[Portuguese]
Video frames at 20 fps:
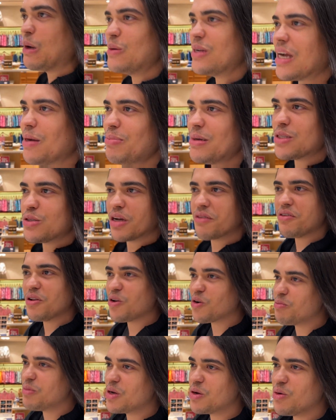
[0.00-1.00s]
A única pessoa que
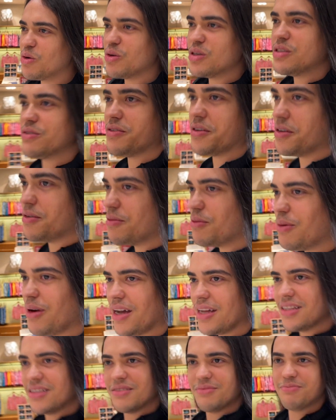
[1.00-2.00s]
falou comigo hoje foi o
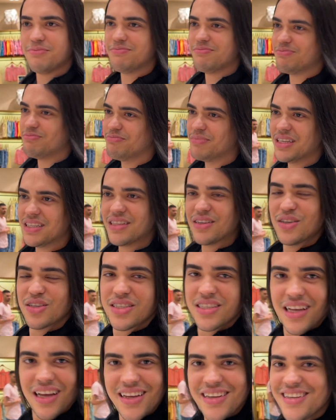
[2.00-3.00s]
guarda,
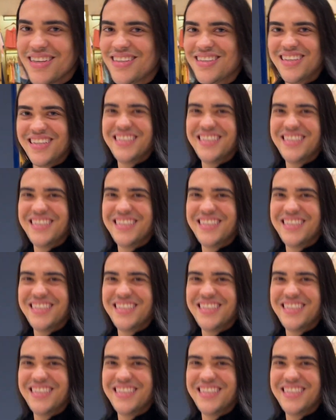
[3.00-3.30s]
mandando sair.